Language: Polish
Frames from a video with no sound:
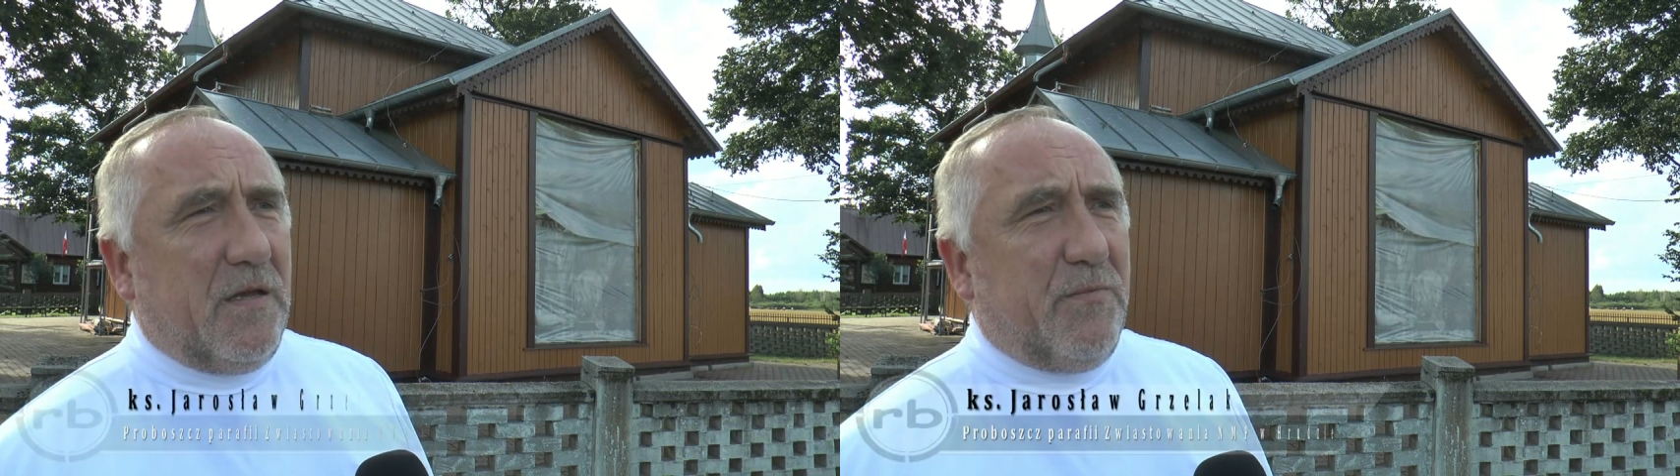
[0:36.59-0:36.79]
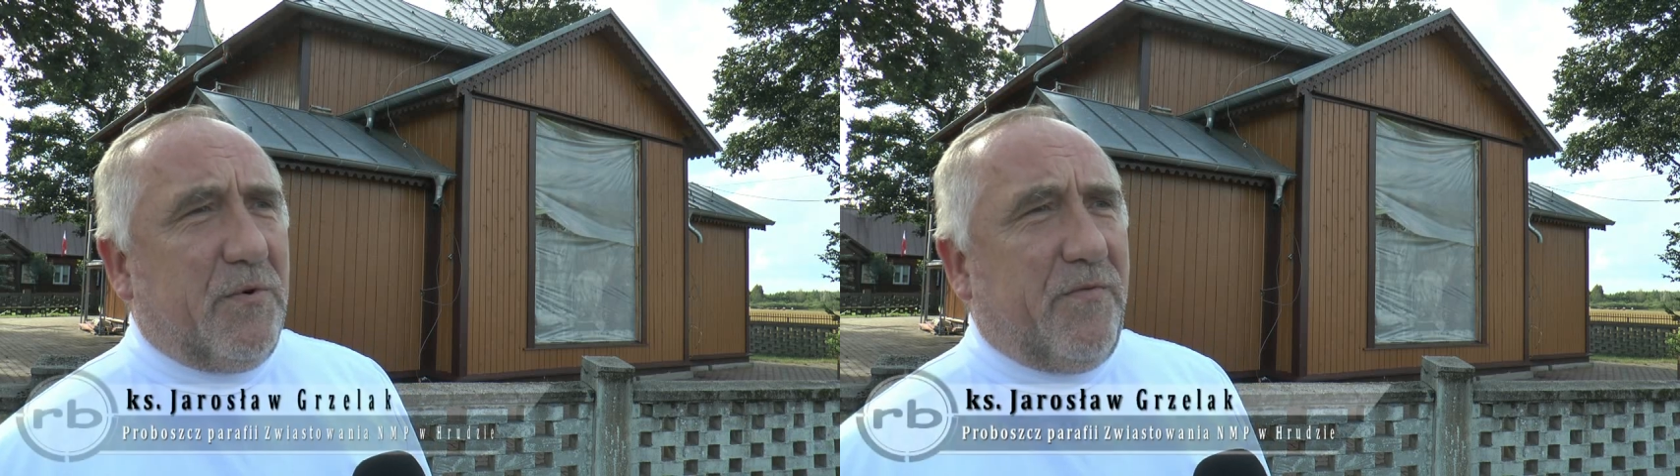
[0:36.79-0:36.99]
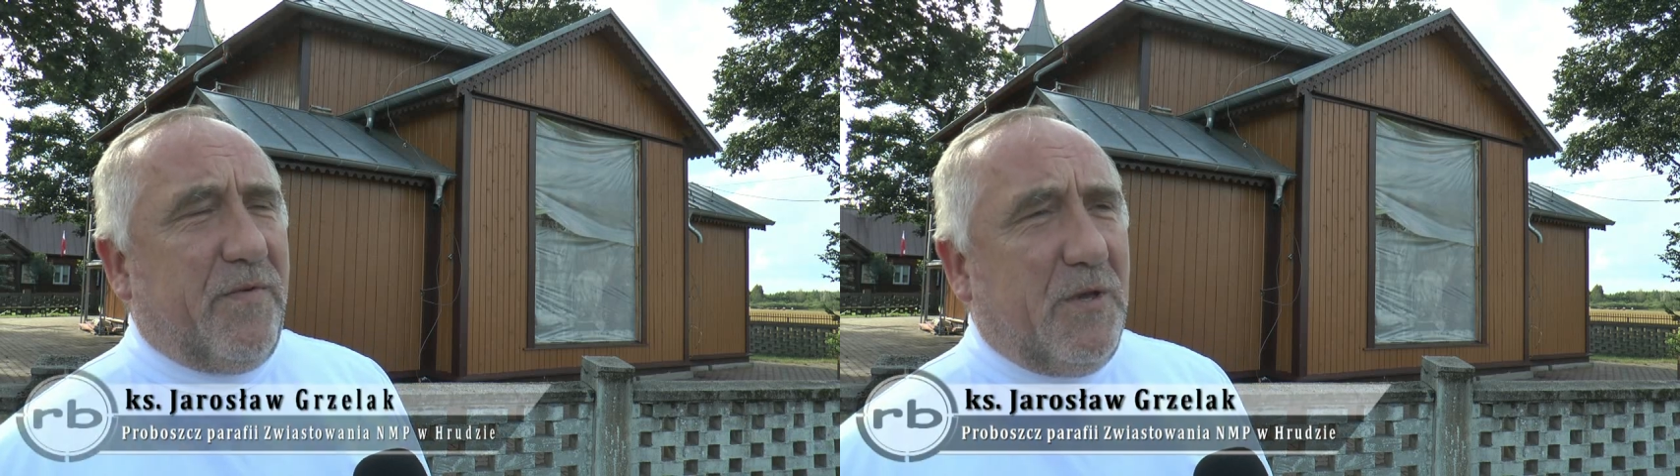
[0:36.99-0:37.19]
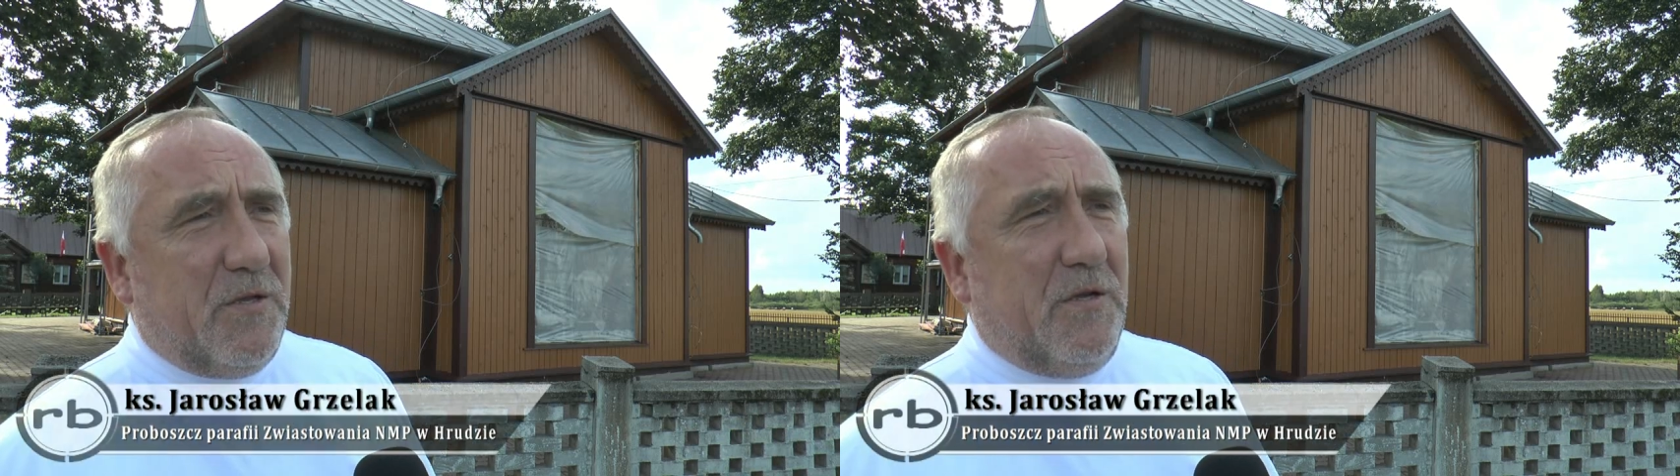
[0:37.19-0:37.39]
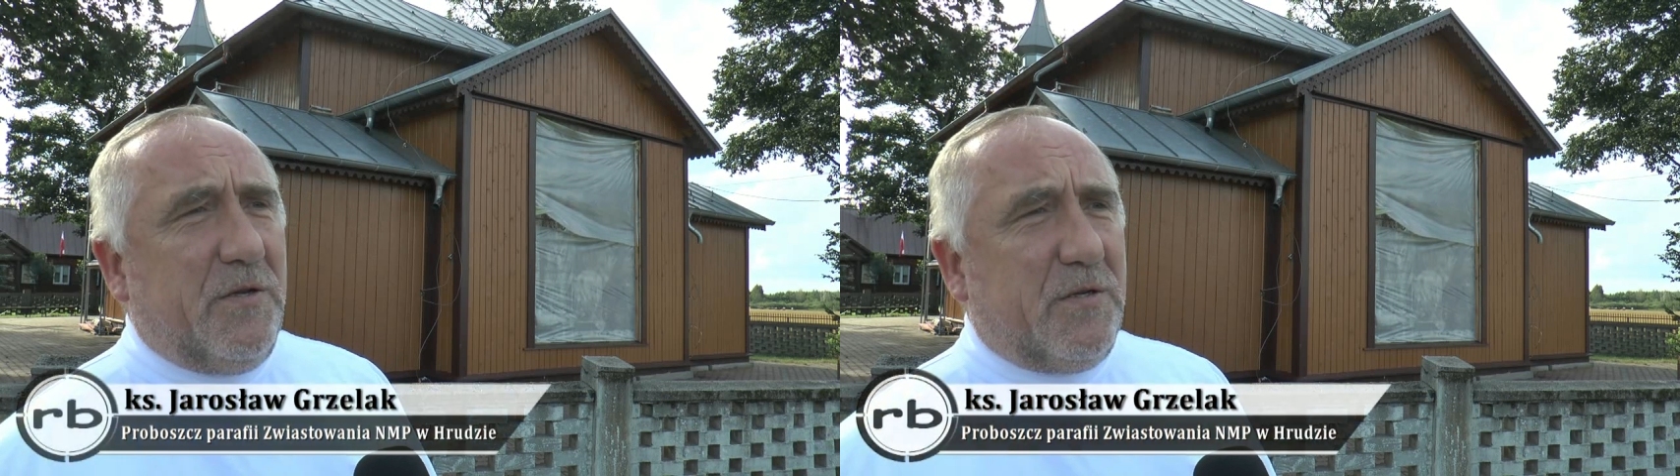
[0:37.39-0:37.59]
temu
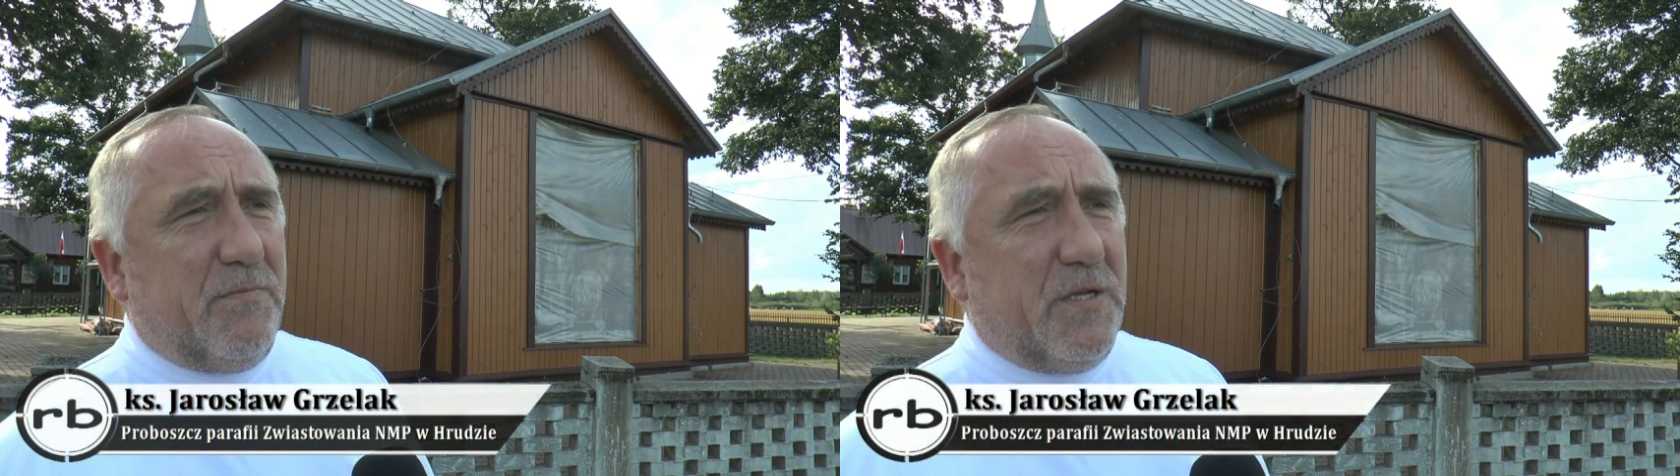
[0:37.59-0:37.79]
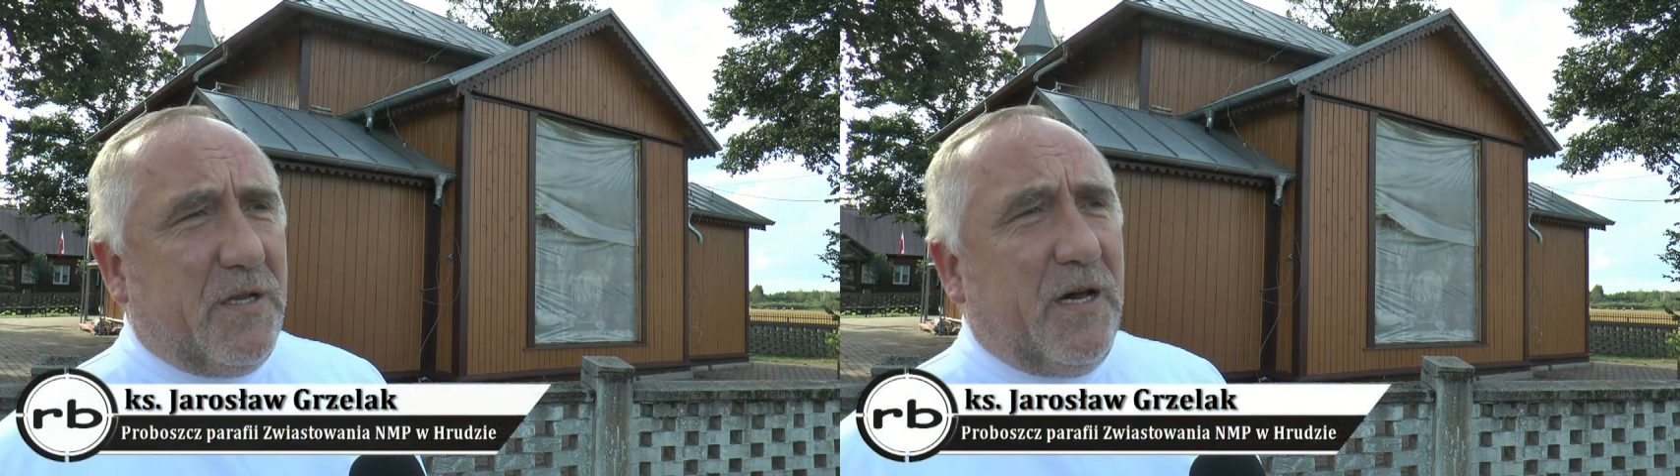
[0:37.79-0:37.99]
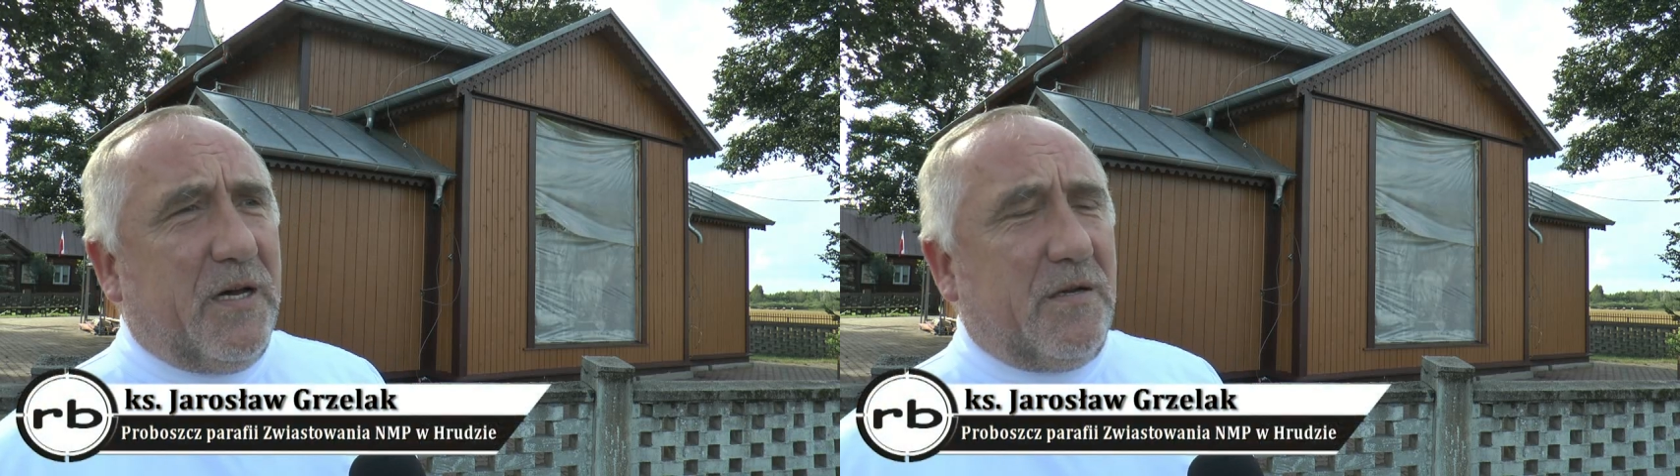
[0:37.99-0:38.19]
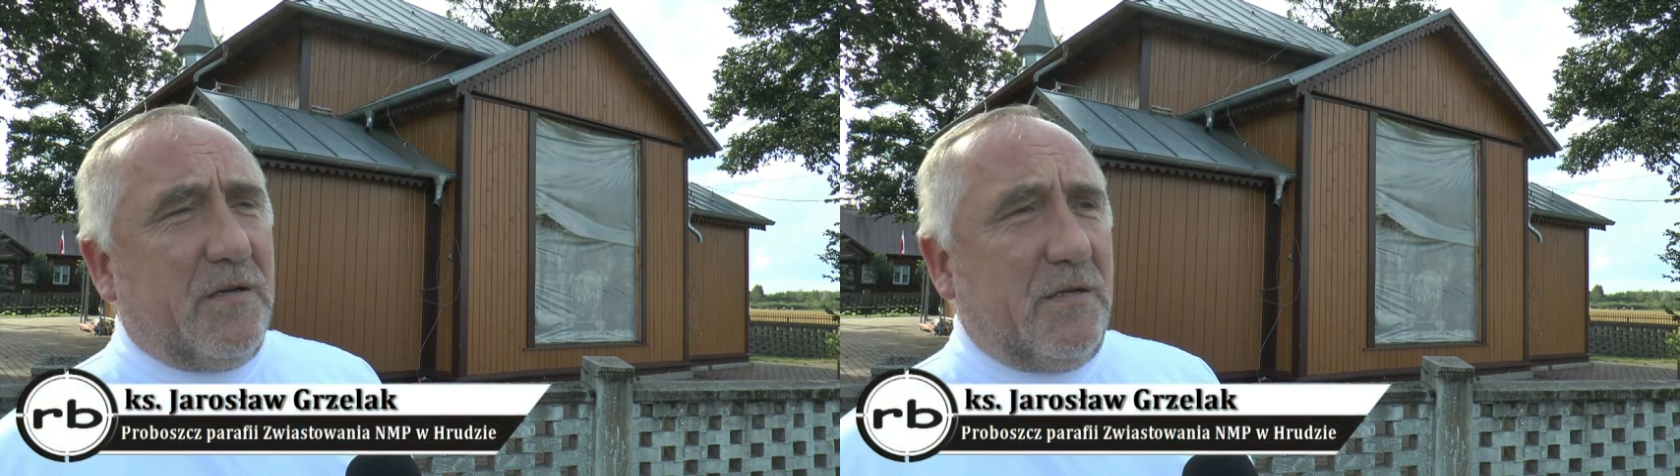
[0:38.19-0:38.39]
wymieniliśmy dach.